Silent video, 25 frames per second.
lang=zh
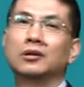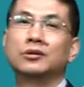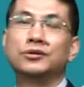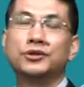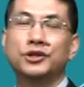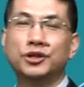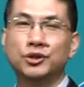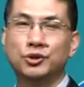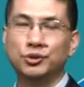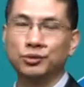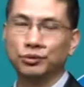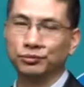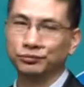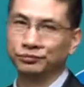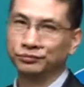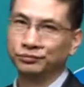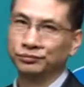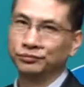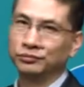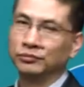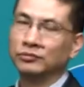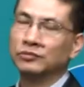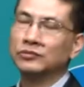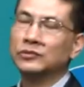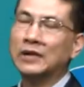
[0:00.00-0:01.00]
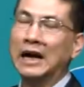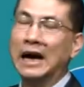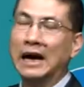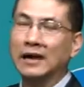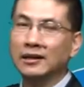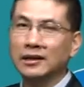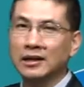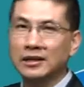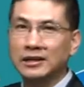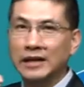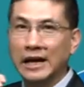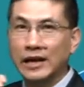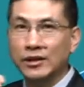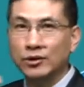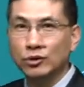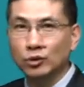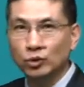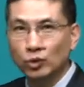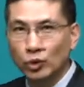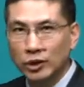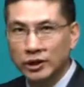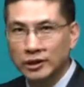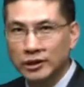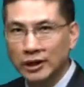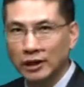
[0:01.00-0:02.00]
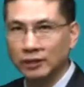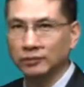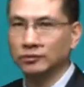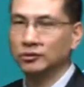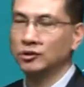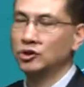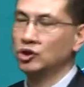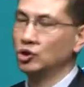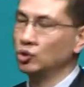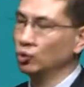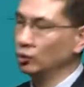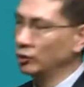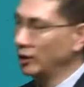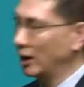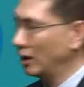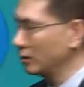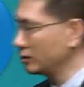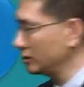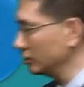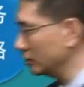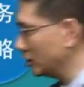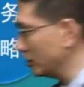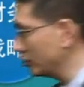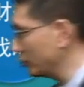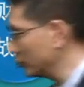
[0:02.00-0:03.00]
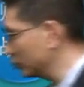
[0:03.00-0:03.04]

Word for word: 记住，它的研究对象主要指的